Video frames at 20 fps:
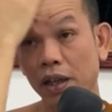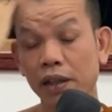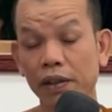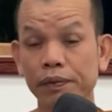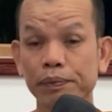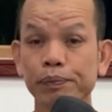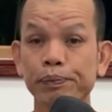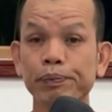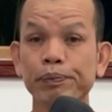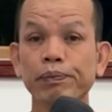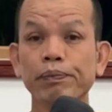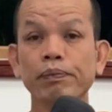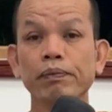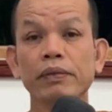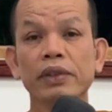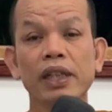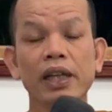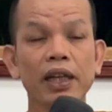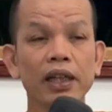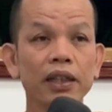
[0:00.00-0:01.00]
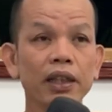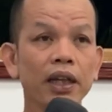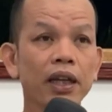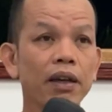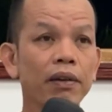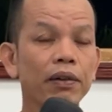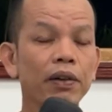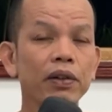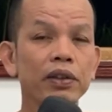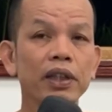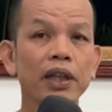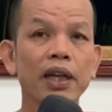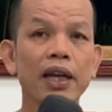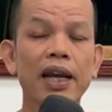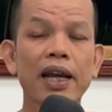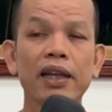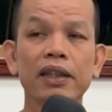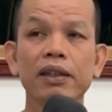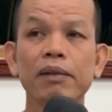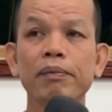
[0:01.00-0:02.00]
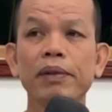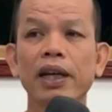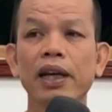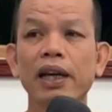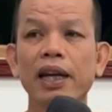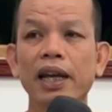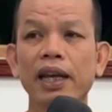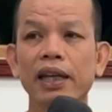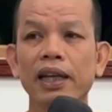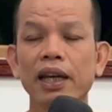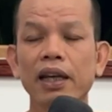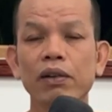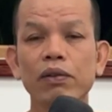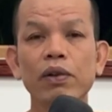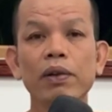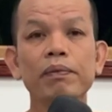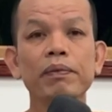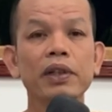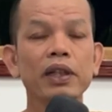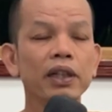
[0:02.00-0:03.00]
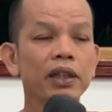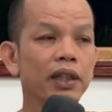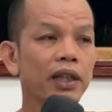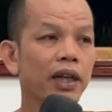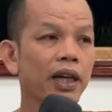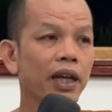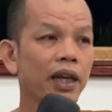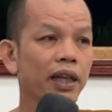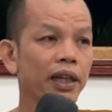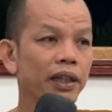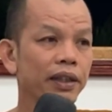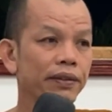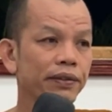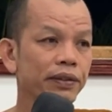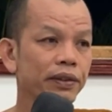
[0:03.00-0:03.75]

ก่อนทางเทียเขาจะอาจจะเบื่อในทั้งความคืดก็ได้